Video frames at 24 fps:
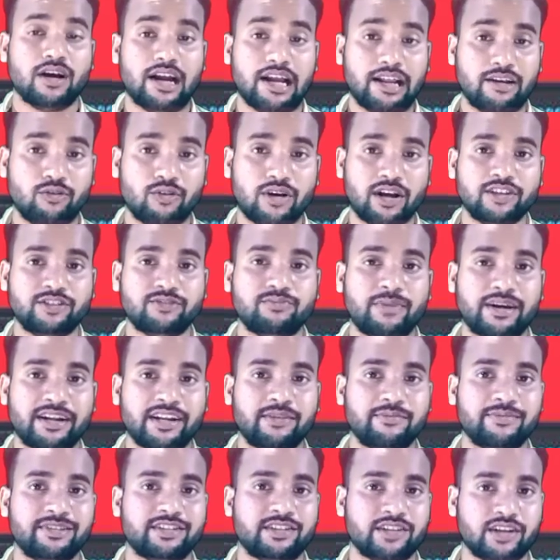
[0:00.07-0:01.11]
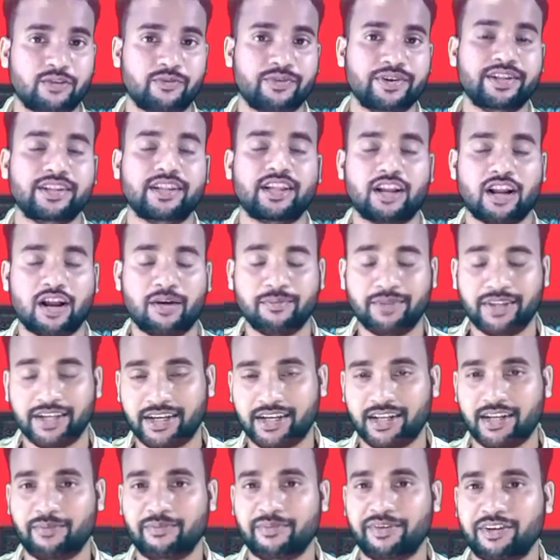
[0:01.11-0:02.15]
हेलो गाइस माय नेम इज रविंदर आप
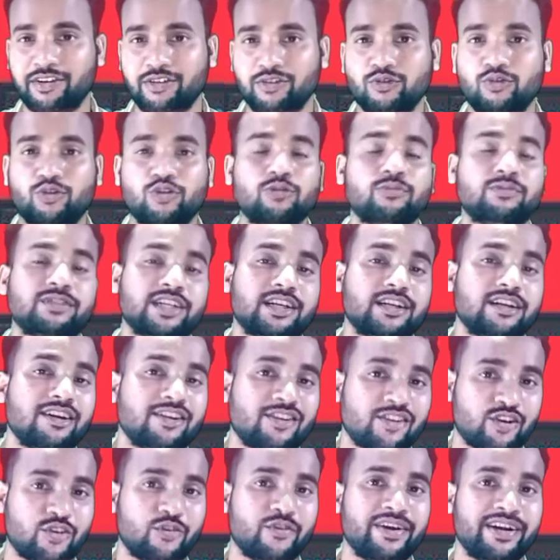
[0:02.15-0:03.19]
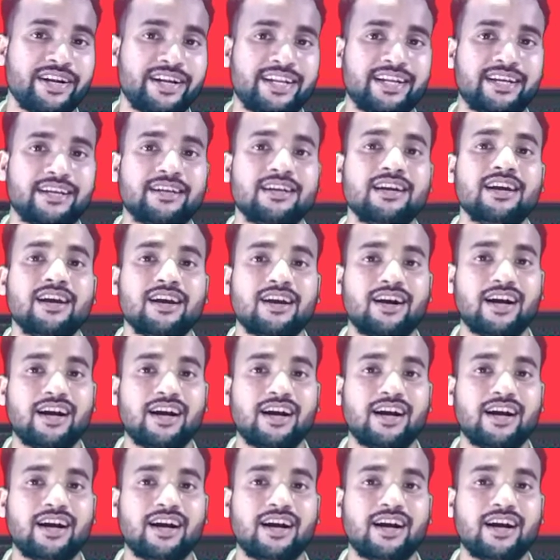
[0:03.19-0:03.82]
देख रहे हैं मेरी यूट्यूब चैनल रविन टेक